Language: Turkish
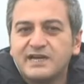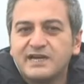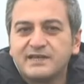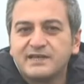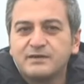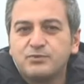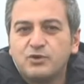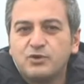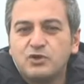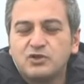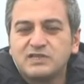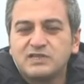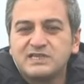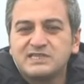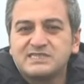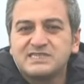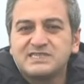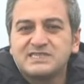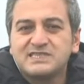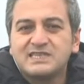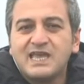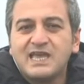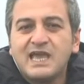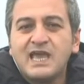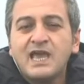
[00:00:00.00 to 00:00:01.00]
Gara
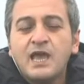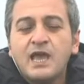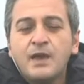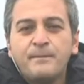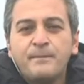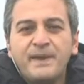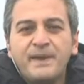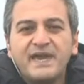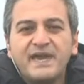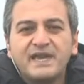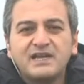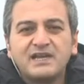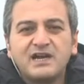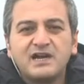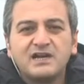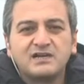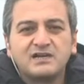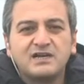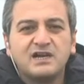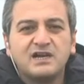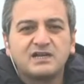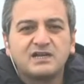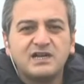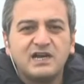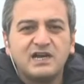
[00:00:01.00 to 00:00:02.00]
bölgesinde
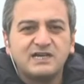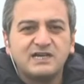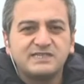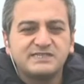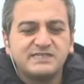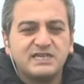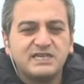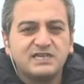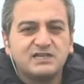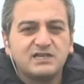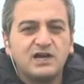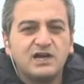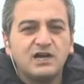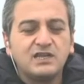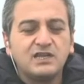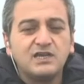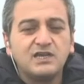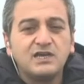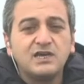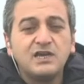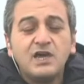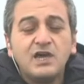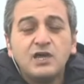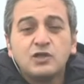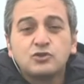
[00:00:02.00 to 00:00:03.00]
PKK,
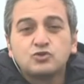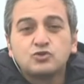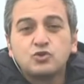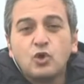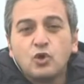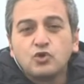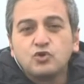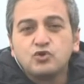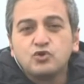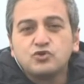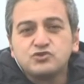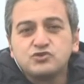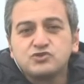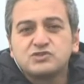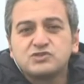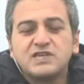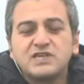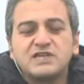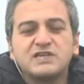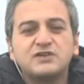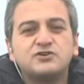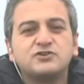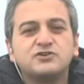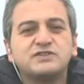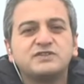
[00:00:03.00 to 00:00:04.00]
KCK'lı 9
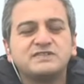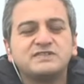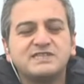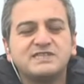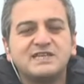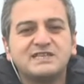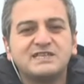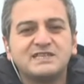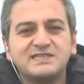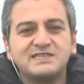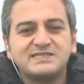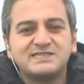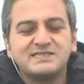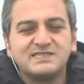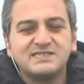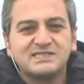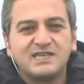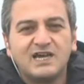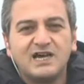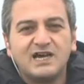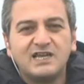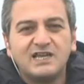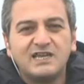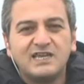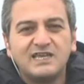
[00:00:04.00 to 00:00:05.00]
terörist etkisiz
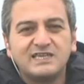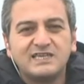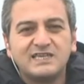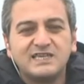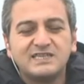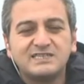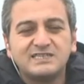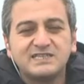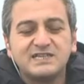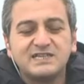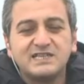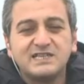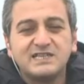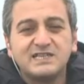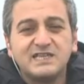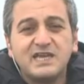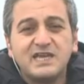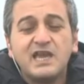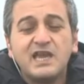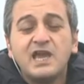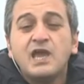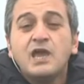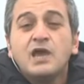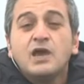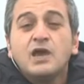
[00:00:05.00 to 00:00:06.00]
hale getirildi.
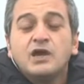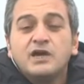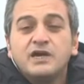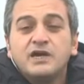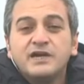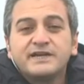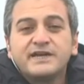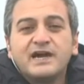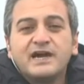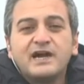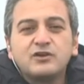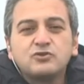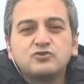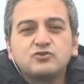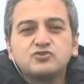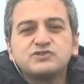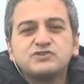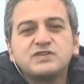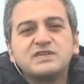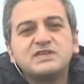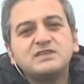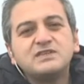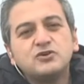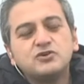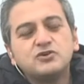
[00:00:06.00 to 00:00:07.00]
Irak'ın
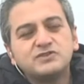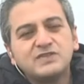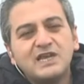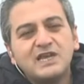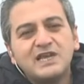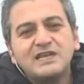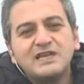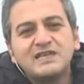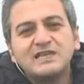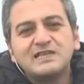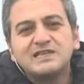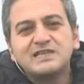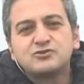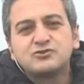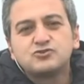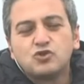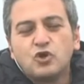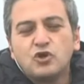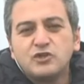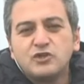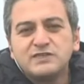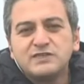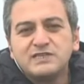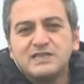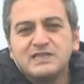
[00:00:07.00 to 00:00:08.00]
kuzeyinde özellikle
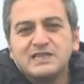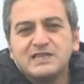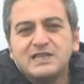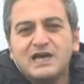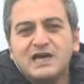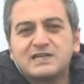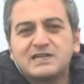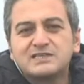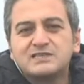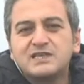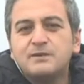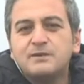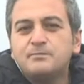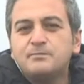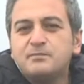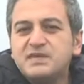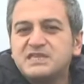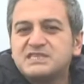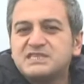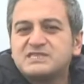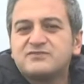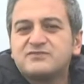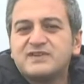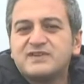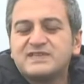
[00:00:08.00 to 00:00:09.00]
son yıllarda
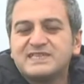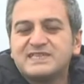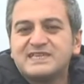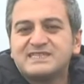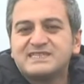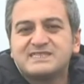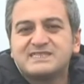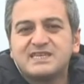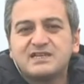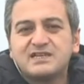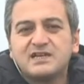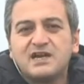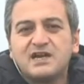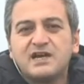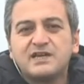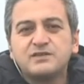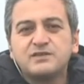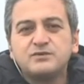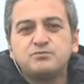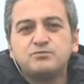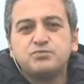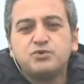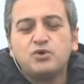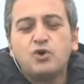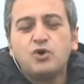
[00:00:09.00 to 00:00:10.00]
MIT ve
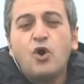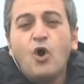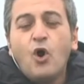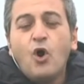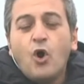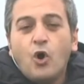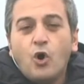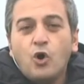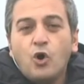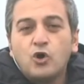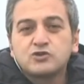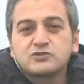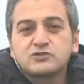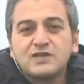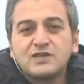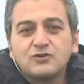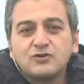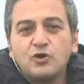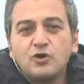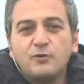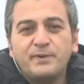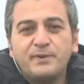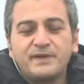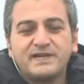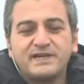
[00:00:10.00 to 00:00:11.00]
TSK'nın bu ortak
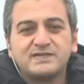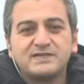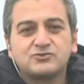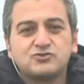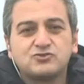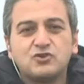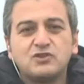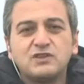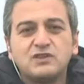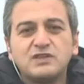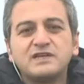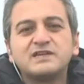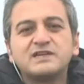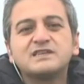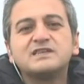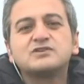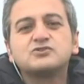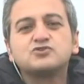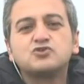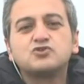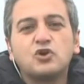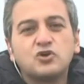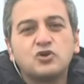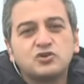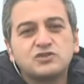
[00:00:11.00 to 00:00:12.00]
operasyonlarına
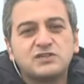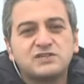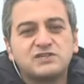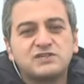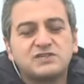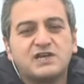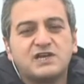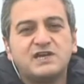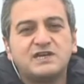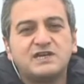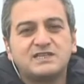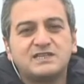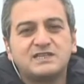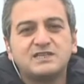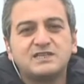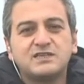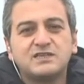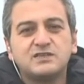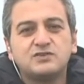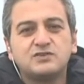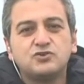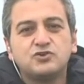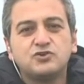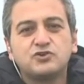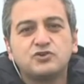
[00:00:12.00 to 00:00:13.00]
çokça şahitlik
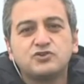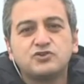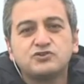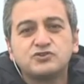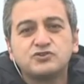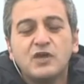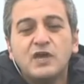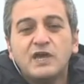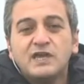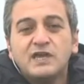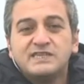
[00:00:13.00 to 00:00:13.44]
ediyoruz.